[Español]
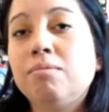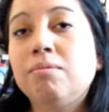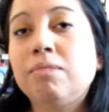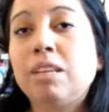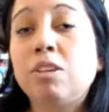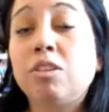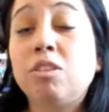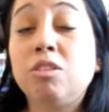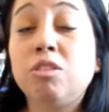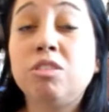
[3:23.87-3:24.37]

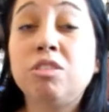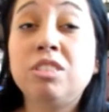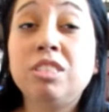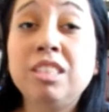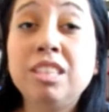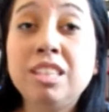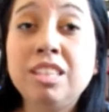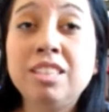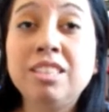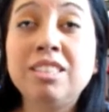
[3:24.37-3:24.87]

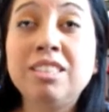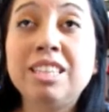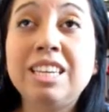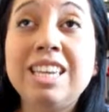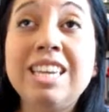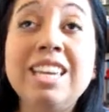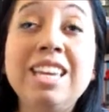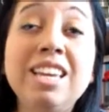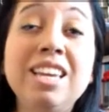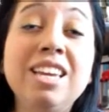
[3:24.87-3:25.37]
desconocidas
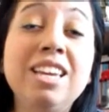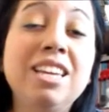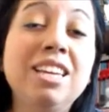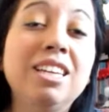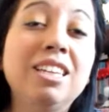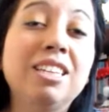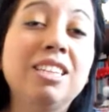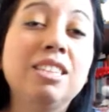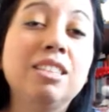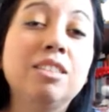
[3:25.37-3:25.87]
y
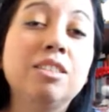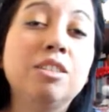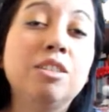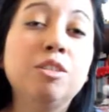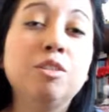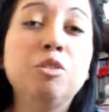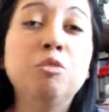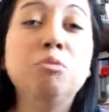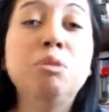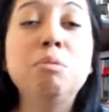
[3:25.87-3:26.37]

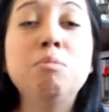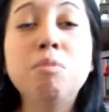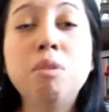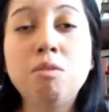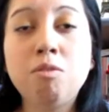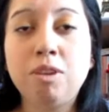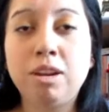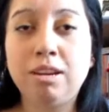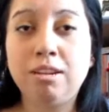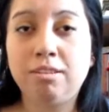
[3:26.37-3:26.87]
con su mismo
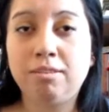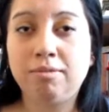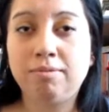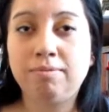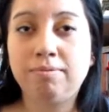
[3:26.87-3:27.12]
abuelo.